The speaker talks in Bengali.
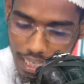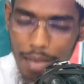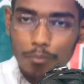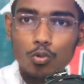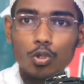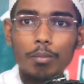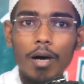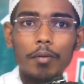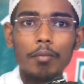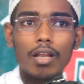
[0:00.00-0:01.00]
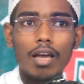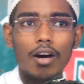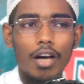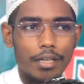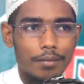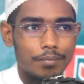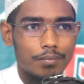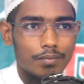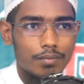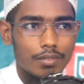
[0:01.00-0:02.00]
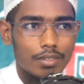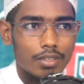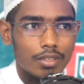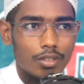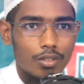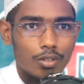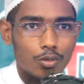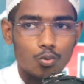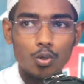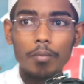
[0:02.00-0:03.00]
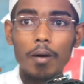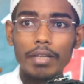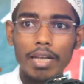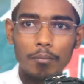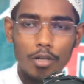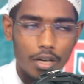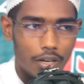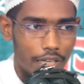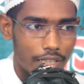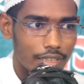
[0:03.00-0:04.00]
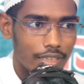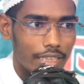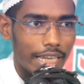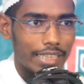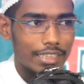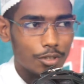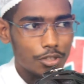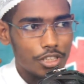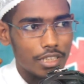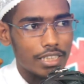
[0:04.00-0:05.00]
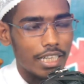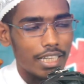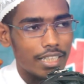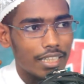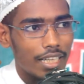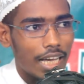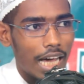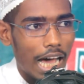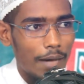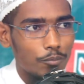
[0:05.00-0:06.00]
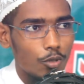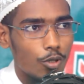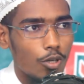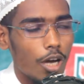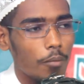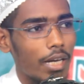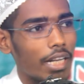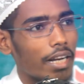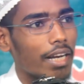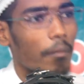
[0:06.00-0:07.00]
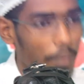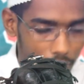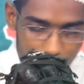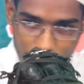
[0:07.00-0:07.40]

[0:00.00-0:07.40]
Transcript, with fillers: নাম দুইভাবে বলা হয় দুইভাবে নাম বলা হয় একটা হচ্ছে যে আব্দুর রহমানের নামে